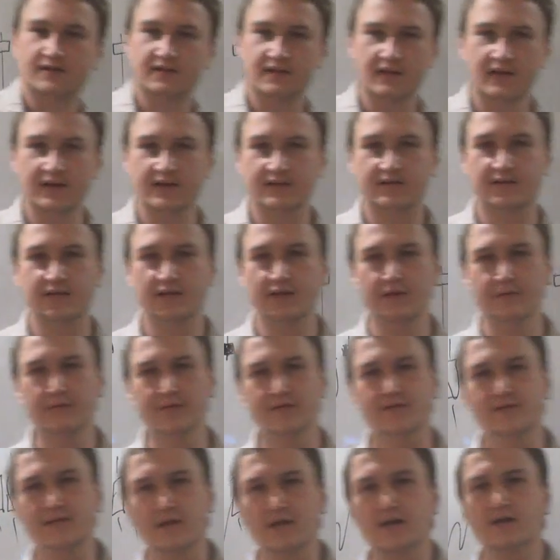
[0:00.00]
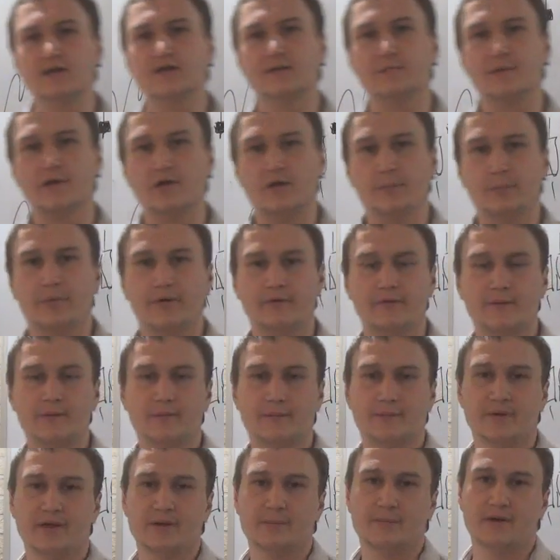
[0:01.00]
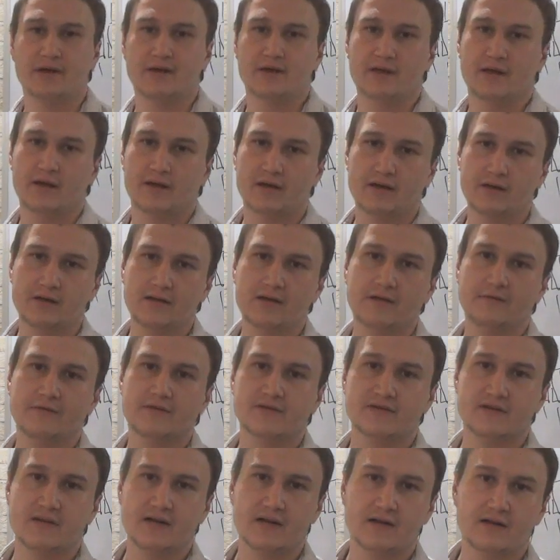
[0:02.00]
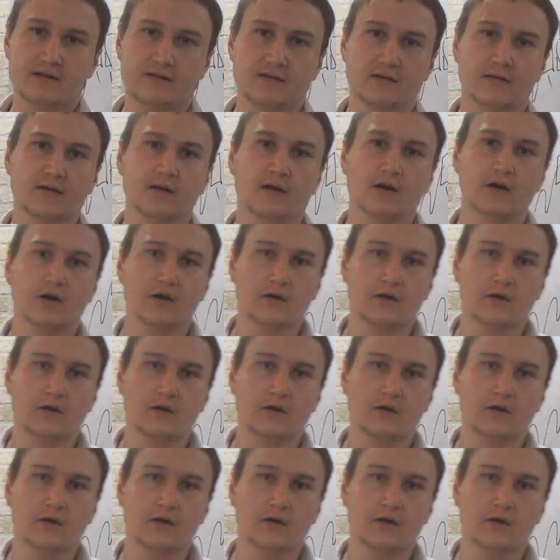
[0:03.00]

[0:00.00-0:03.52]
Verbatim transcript: знаете, и вы знаете мое понимание рынка, вы знаете,